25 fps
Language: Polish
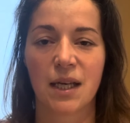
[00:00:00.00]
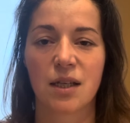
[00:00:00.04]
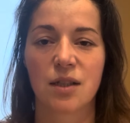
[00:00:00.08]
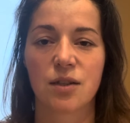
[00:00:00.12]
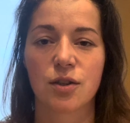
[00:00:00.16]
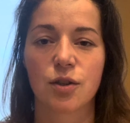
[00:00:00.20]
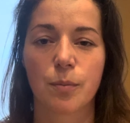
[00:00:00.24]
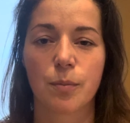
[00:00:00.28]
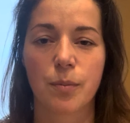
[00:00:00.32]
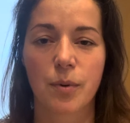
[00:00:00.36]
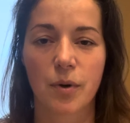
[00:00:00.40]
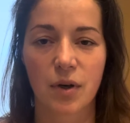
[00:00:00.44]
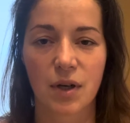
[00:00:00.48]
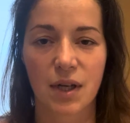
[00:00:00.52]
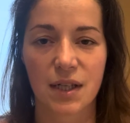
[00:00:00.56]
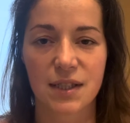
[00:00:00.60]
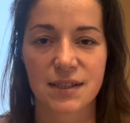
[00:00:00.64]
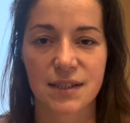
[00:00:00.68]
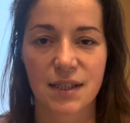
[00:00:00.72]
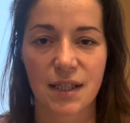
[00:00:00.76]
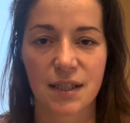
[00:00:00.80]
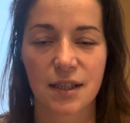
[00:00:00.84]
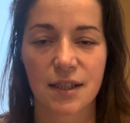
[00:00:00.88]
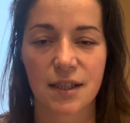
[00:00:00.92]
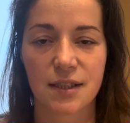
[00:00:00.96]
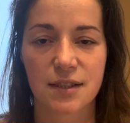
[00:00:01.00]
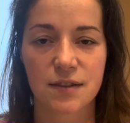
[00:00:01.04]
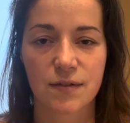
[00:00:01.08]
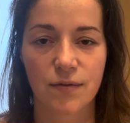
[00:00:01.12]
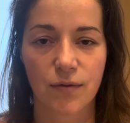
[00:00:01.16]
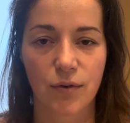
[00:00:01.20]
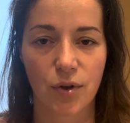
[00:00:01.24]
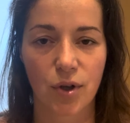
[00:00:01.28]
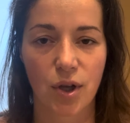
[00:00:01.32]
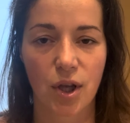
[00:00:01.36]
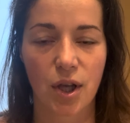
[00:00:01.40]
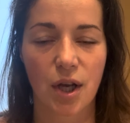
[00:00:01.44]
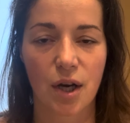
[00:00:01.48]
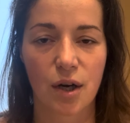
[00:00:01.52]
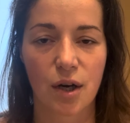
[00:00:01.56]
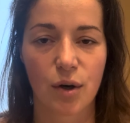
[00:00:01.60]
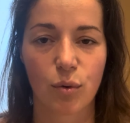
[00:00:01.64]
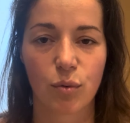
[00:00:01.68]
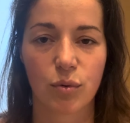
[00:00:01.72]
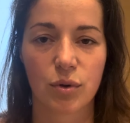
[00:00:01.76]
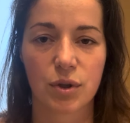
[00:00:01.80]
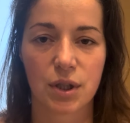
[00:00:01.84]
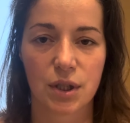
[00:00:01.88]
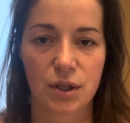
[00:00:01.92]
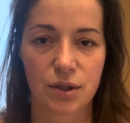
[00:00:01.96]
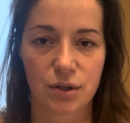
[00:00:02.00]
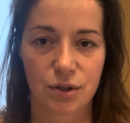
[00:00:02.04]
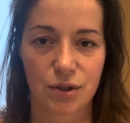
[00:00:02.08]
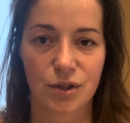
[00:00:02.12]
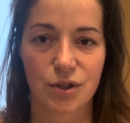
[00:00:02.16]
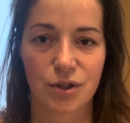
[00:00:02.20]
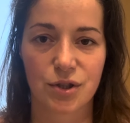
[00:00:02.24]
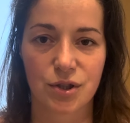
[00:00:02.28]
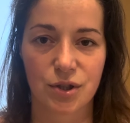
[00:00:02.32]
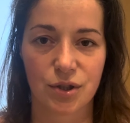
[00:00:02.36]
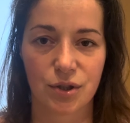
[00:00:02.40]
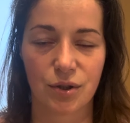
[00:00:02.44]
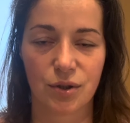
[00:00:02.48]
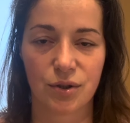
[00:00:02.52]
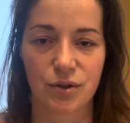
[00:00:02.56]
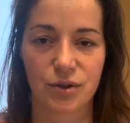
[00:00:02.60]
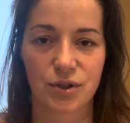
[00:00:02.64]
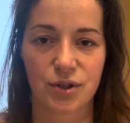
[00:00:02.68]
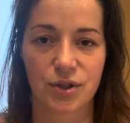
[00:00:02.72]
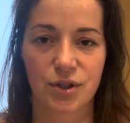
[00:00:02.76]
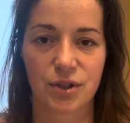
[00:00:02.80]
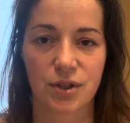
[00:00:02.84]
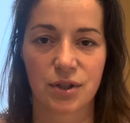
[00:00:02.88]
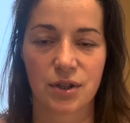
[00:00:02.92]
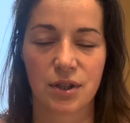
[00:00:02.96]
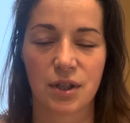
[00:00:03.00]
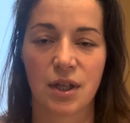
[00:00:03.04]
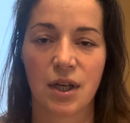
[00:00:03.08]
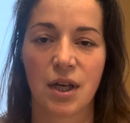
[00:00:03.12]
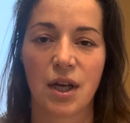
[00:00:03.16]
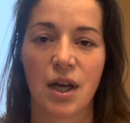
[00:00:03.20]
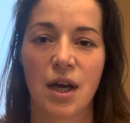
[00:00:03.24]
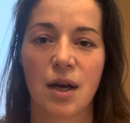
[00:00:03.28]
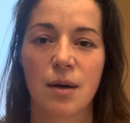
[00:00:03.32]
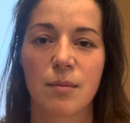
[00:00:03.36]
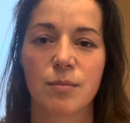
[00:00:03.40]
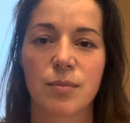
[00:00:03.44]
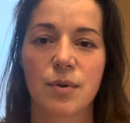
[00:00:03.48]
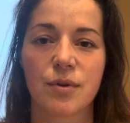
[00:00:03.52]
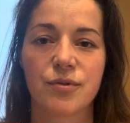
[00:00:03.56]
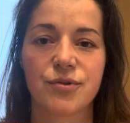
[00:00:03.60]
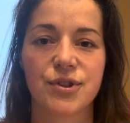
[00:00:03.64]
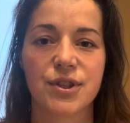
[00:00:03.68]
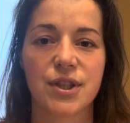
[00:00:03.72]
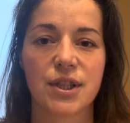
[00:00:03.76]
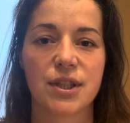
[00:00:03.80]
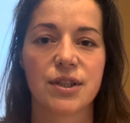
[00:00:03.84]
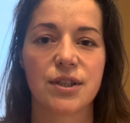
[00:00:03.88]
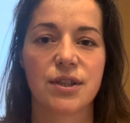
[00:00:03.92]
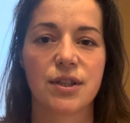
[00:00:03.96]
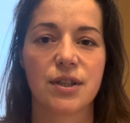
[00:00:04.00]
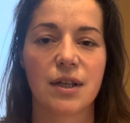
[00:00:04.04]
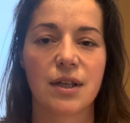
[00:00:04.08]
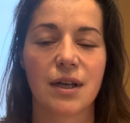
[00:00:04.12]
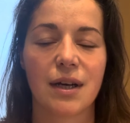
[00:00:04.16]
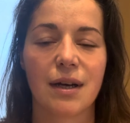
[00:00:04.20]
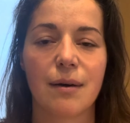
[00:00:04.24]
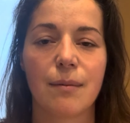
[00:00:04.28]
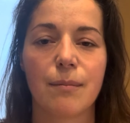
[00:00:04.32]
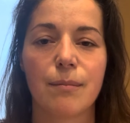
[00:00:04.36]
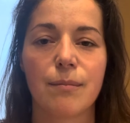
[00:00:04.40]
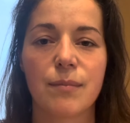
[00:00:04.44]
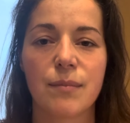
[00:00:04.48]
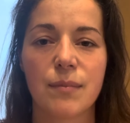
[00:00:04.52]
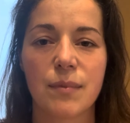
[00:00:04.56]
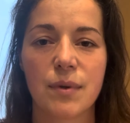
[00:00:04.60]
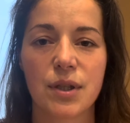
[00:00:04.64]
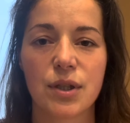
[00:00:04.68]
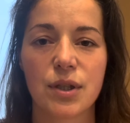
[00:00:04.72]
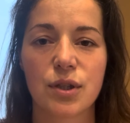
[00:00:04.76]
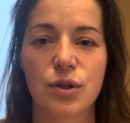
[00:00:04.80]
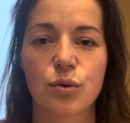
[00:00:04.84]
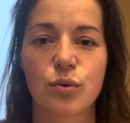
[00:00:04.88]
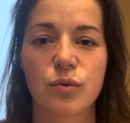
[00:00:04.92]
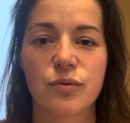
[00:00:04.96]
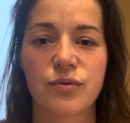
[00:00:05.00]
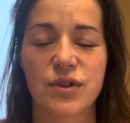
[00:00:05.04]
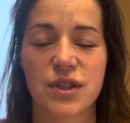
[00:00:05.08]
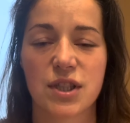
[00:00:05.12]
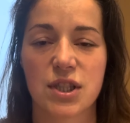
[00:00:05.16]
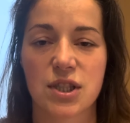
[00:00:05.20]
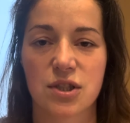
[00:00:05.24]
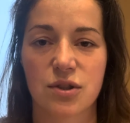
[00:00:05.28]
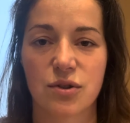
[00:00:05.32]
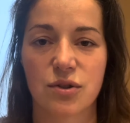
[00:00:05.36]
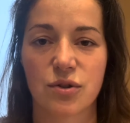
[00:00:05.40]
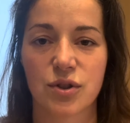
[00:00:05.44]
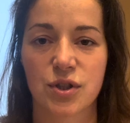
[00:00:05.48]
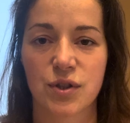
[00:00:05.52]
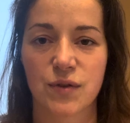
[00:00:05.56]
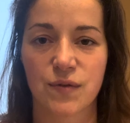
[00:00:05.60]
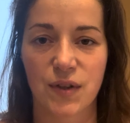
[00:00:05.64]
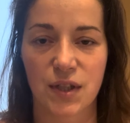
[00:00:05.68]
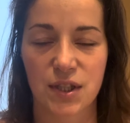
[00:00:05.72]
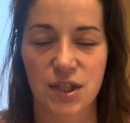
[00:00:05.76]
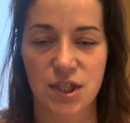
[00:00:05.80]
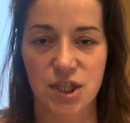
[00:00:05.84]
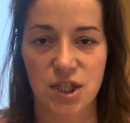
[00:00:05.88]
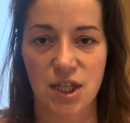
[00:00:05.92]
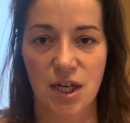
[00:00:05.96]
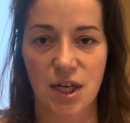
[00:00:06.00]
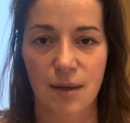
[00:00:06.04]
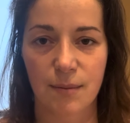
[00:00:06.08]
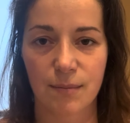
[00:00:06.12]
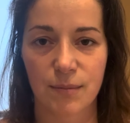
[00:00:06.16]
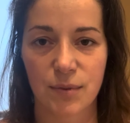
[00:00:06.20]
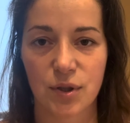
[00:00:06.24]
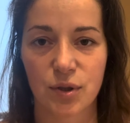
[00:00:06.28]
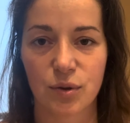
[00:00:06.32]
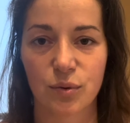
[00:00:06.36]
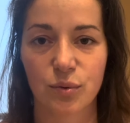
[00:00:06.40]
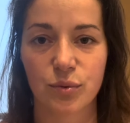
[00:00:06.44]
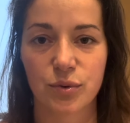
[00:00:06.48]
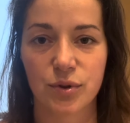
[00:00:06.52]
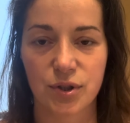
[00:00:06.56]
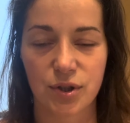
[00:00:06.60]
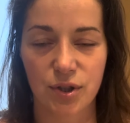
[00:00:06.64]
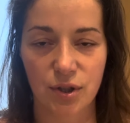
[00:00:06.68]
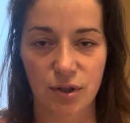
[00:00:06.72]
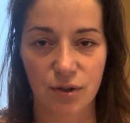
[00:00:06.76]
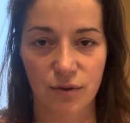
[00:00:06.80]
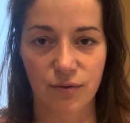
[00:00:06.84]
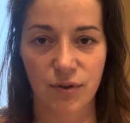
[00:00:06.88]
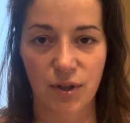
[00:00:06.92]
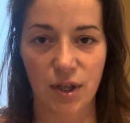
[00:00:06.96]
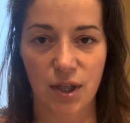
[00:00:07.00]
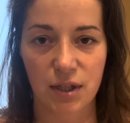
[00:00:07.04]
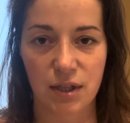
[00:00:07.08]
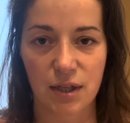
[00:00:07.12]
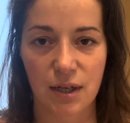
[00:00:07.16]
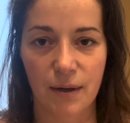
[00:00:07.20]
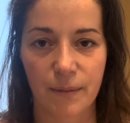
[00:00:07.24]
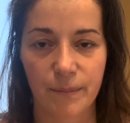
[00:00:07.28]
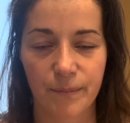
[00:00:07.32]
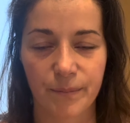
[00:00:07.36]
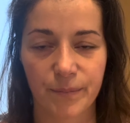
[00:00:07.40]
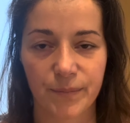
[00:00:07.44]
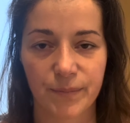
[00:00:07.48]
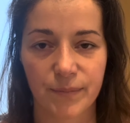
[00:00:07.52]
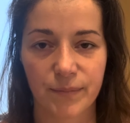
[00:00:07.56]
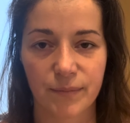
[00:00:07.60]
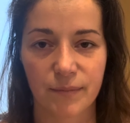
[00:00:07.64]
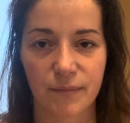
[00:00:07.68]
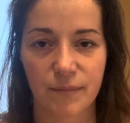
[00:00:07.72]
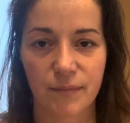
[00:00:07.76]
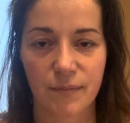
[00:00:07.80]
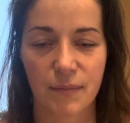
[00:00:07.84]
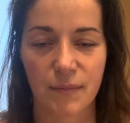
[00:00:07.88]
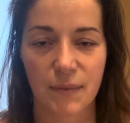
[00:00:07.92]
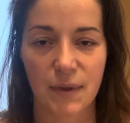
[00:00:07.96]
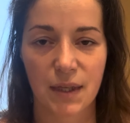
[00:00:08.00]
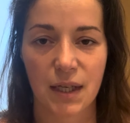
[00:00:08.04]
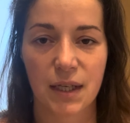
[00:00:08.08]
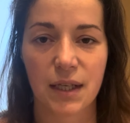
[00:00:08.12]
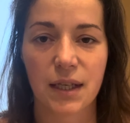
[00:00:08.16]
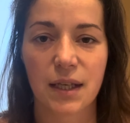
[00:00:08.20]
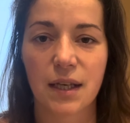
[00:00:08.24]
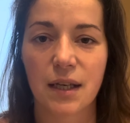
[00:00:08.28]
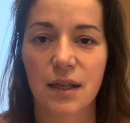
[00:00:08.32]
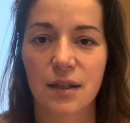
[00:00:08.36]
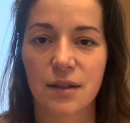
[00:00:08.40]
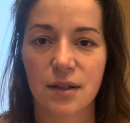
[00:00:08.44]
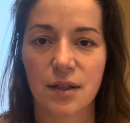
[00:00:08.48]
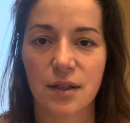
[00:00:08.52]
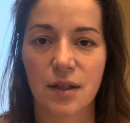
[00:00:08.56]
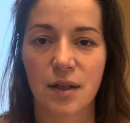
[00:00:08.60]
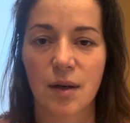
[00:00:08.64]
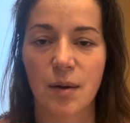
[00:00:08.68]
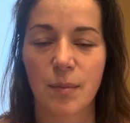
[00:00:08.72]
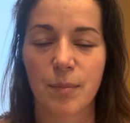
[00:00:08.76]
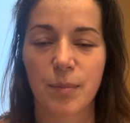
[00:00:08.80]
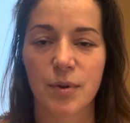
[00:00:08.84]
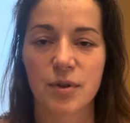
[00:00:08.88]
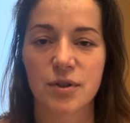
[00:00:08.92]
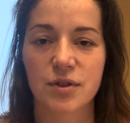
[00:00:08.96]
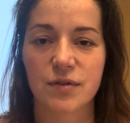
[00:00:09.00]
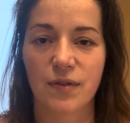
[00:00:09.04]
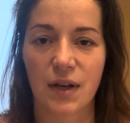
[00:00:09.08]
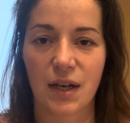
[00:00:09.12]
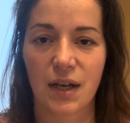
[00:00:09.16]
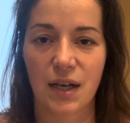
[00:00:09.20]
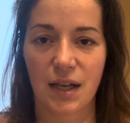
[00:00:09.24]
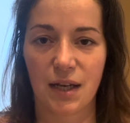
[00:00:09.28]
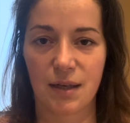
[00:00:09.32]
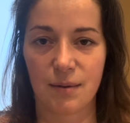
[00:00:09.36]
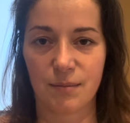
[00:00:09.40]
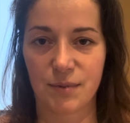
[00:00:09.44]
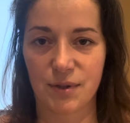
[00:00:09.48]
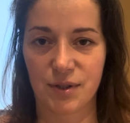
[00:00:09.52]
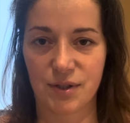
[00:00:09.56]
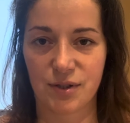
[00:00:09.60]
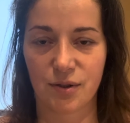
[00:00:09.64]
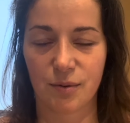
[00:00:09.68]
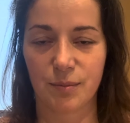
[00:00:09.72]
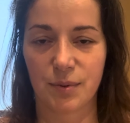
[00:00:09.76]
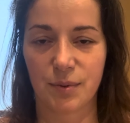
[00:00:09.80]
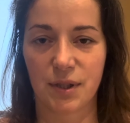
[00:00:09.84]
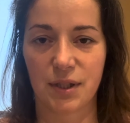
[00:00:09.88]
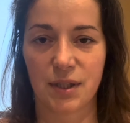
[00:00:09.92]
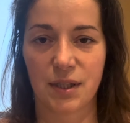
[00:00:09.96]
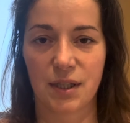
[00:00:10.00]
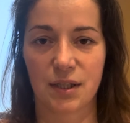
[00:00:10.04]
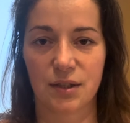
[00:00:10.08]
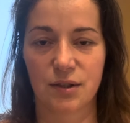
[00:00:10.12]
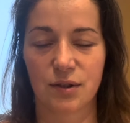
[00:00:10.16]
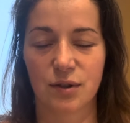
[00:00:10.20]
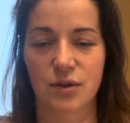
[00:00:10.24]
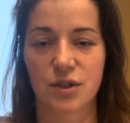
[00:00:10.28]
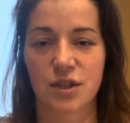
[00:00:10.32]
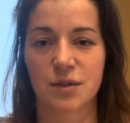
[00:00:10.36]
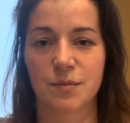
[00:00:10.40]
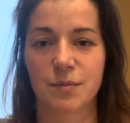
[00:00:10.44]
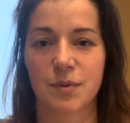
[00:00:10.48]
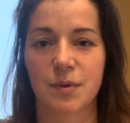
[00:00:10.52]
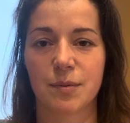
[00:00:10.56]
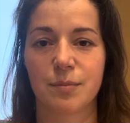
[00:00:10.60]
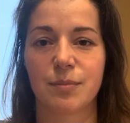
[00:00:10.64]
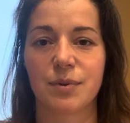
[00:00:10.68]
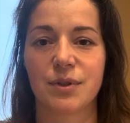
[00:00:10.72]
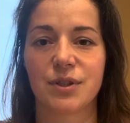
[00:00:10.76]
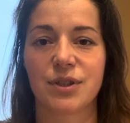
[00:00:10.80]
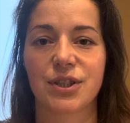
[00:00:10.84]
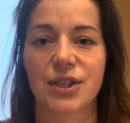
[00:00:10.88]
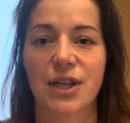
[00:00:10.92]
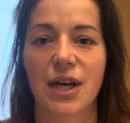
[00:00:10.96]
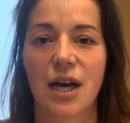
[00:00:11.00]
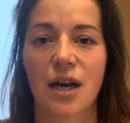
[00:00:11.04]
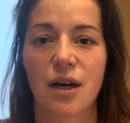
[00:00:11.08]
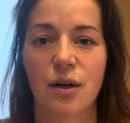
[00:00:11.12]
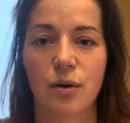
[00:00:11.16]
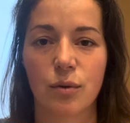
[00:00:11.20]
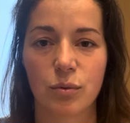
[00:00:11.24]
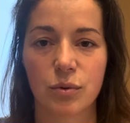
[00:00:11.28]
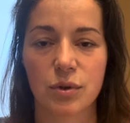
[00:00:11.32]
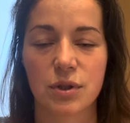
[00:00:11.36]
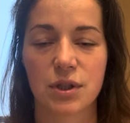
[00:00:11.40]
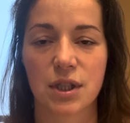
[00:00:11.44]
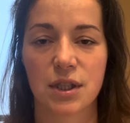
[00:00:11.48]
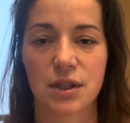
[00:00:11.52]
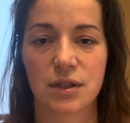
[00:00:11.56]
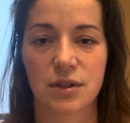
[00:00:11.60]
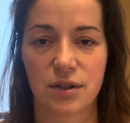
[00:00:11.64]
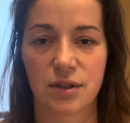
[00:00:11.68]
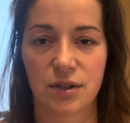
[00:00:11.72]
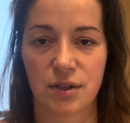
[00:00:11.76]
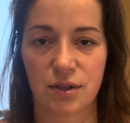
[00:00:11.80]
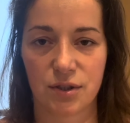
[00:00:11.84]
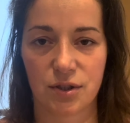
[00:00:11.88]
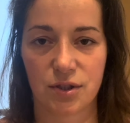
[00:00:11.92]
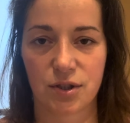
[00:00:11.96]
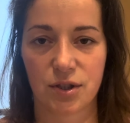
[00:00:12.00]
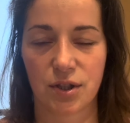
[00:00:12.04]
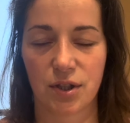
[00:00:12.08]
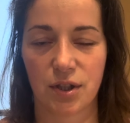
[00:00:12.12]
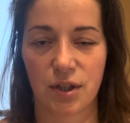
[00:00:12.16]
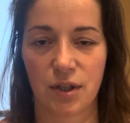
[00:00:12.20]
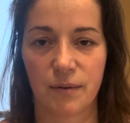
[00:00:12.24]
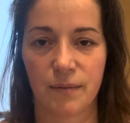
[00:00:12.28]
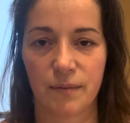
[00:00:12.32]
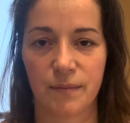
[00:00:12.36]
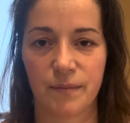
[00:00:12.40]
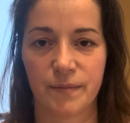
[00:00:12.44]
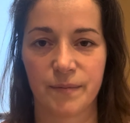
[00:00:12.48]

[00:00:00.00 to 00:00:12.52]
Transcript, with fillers: do pokazania swojej autentyczności, bo wtedy my również doświadczamy uzdrowienia, kiedy pozwalamy sobie na to, żeby być autentyczni.